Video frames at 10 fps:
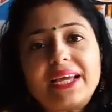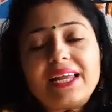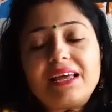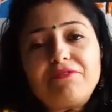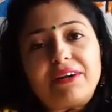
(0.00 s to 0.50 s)

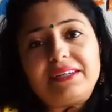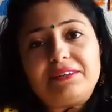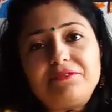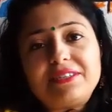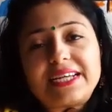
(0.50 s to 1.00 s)
লাইফ
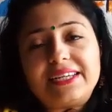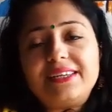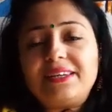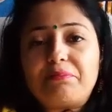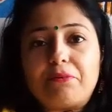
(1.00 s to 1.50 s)
ওয়ান্ডারফুল
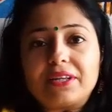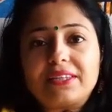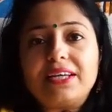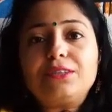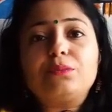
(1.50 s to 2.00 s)
চ্যানেলের
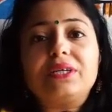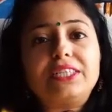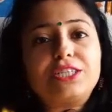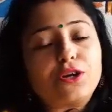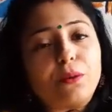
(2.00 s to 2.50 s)
পর্দায় তোমাদের
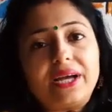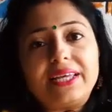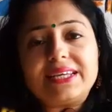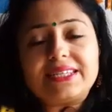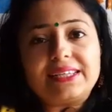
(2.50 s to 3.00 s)

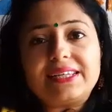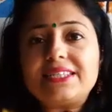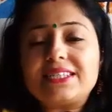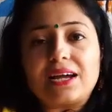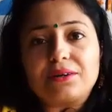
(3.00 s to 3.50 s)
সবাইকে জানাই
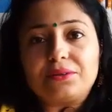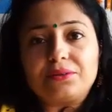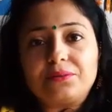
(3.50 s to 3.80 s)
স্বাগত